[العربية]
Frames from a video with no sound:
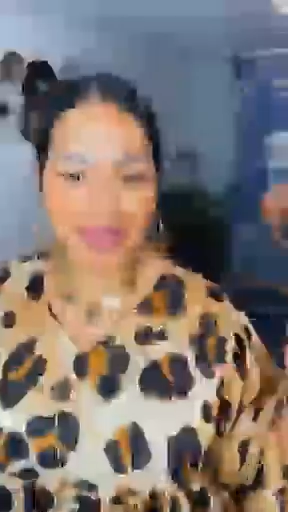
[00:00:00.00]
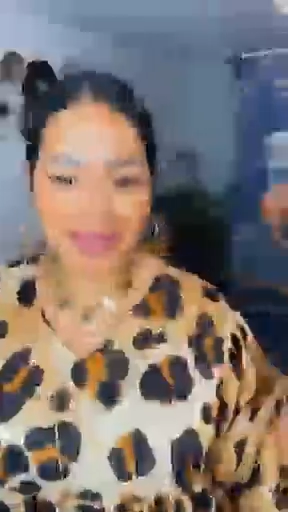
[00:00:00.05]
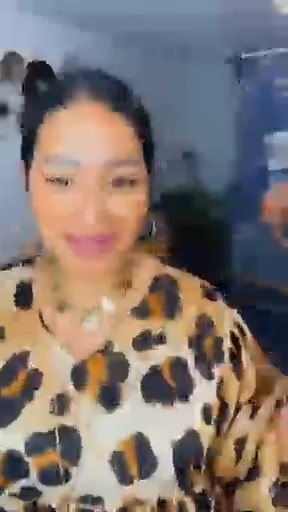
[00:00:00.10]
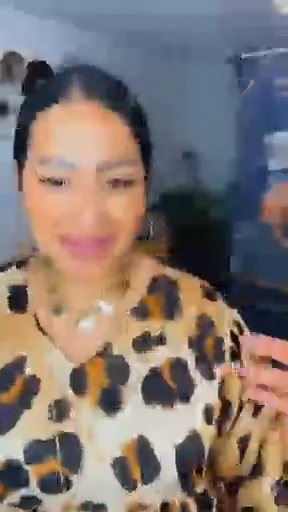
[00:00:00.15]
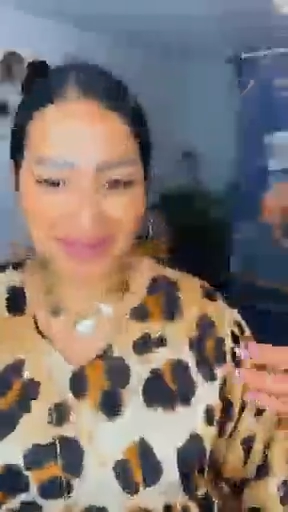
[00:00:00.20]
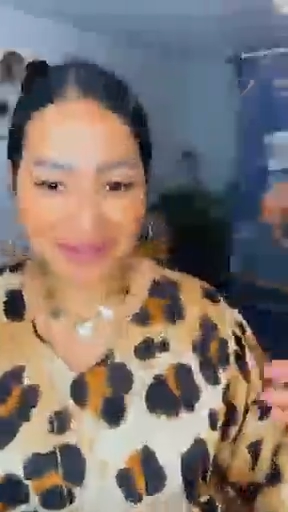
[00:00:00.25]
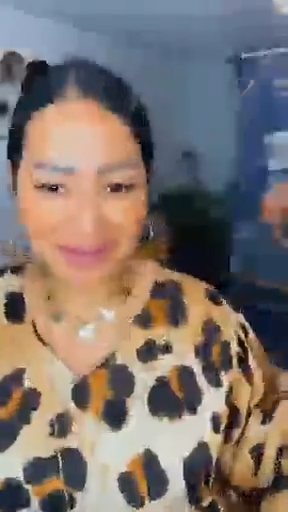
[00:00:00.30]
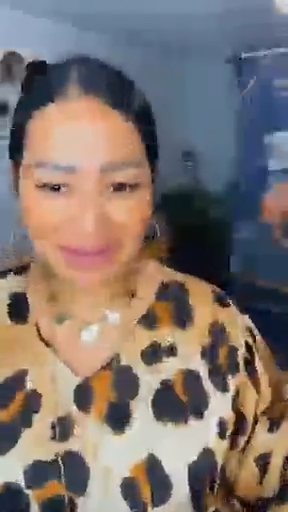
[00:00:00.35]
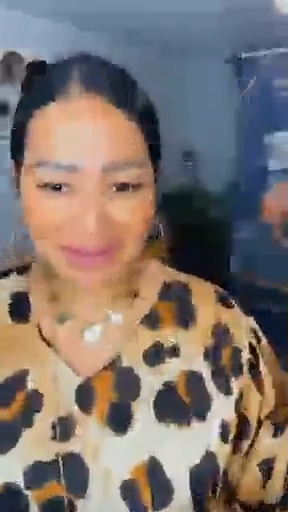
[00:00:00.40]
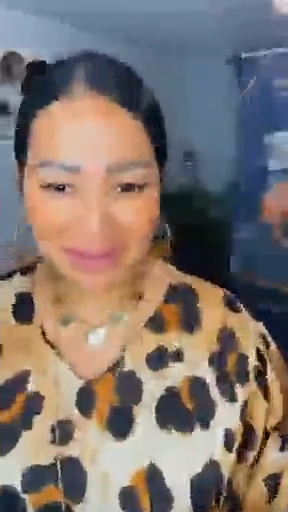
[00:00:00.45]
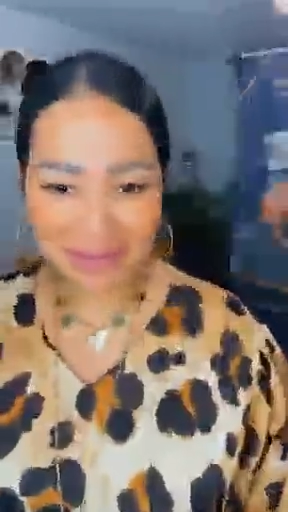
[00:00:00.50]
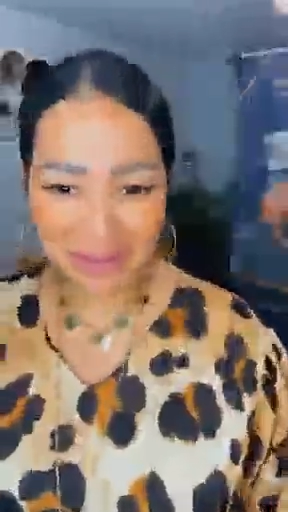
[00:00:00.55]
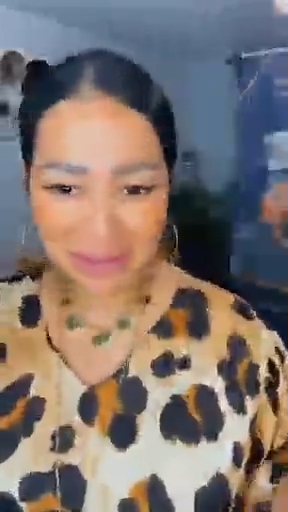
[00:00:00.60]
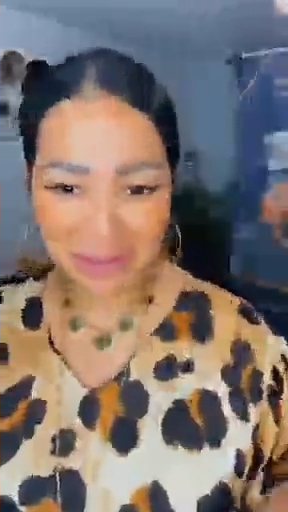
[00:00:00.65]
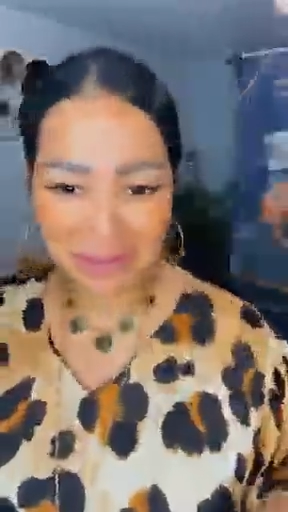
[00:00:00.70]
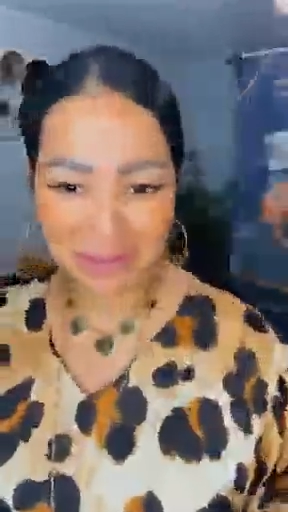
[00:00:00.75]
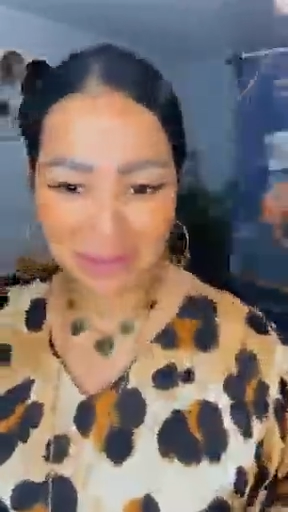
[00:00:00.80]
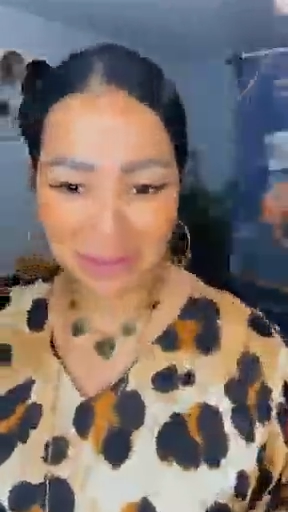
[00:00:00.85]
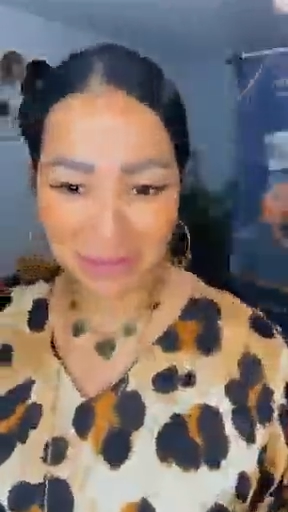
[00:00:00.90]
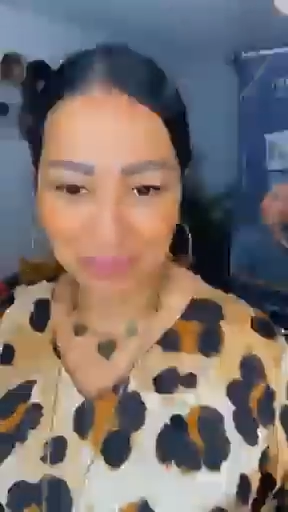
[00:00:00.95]
في العقيد
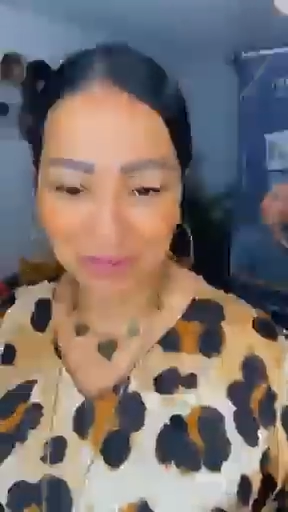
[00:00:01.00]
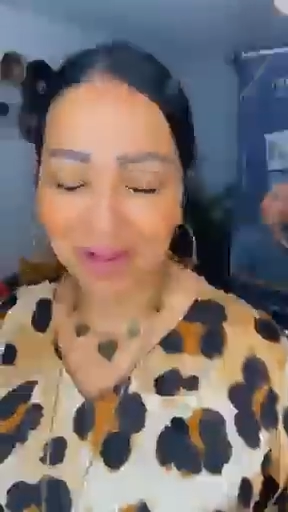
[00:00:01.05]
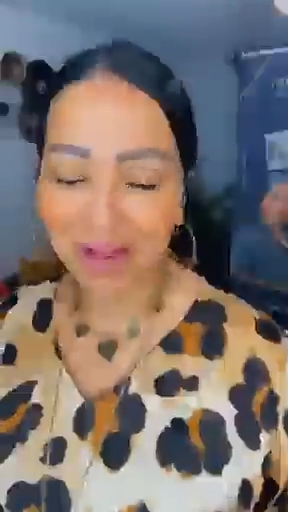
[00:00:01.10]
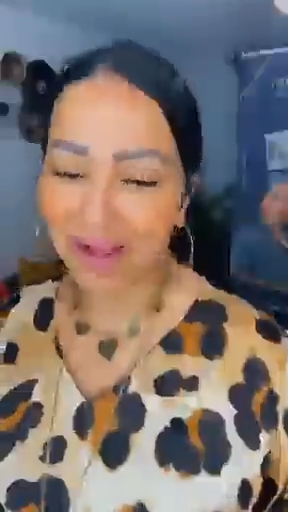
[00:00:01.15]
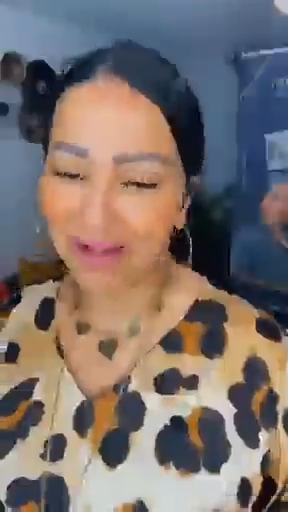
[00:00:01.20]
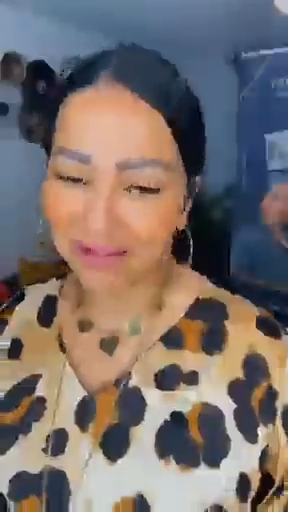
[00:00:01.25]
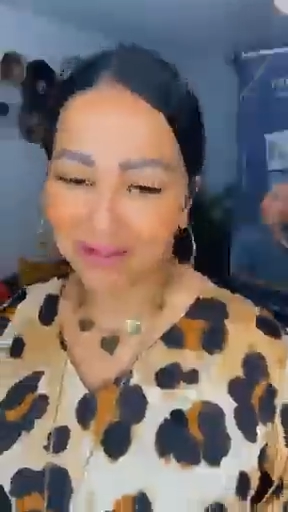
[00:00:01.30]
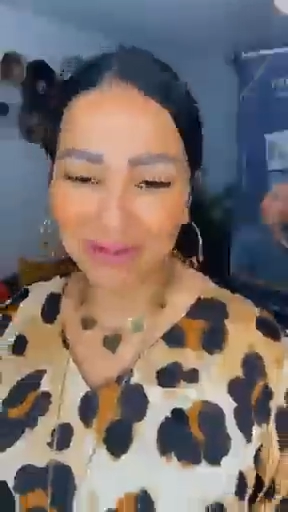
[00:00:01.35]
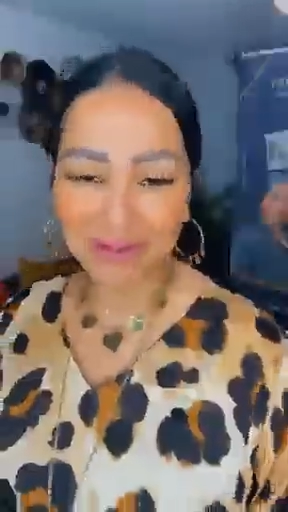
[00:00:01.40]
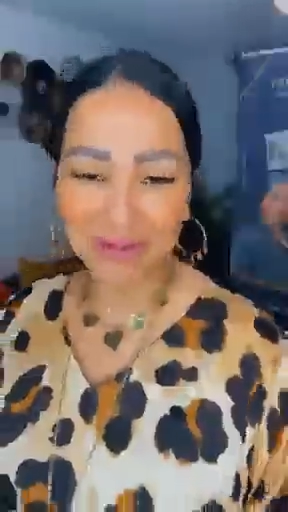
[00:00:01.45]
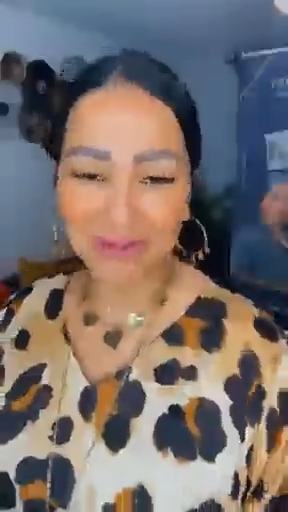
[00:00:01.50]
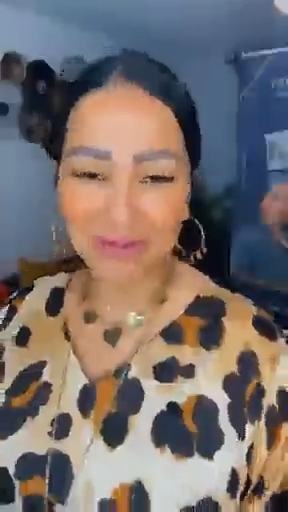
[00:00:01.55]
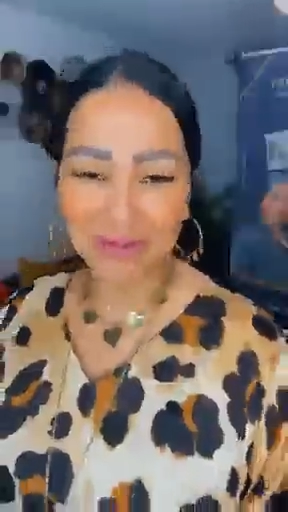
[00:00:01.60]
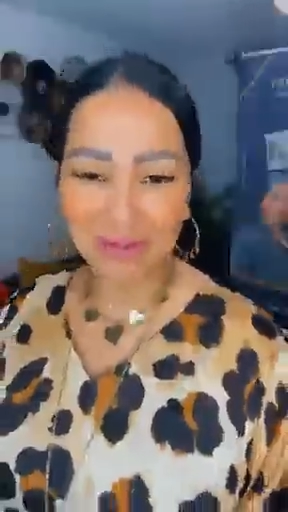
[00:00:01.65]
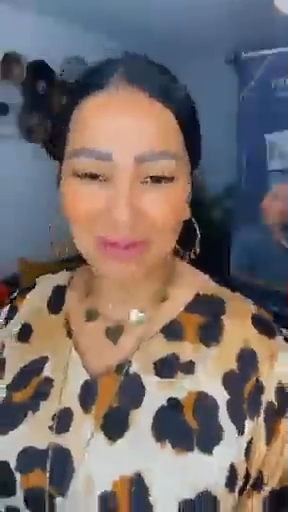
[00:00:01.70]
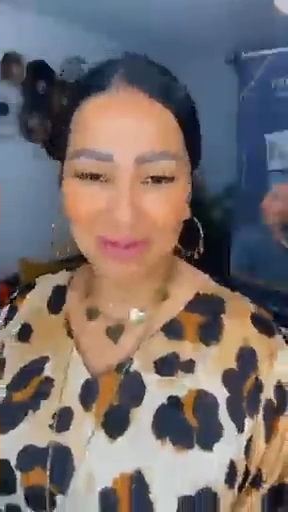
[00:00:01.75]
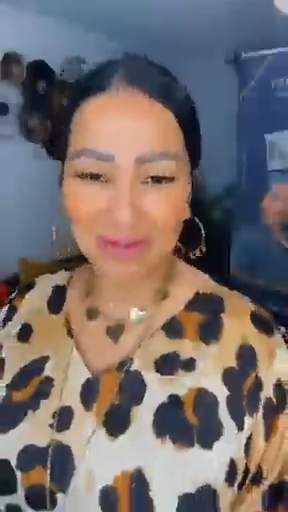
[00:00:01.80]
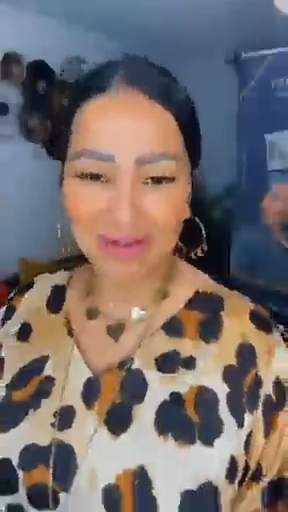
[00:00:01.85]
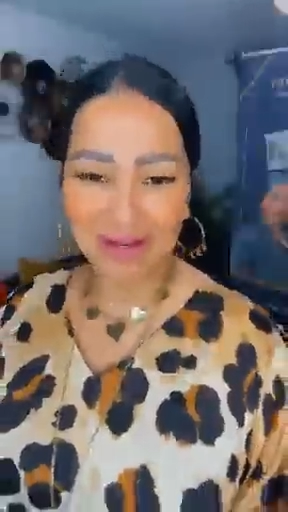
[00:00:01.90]
وها غادي تكون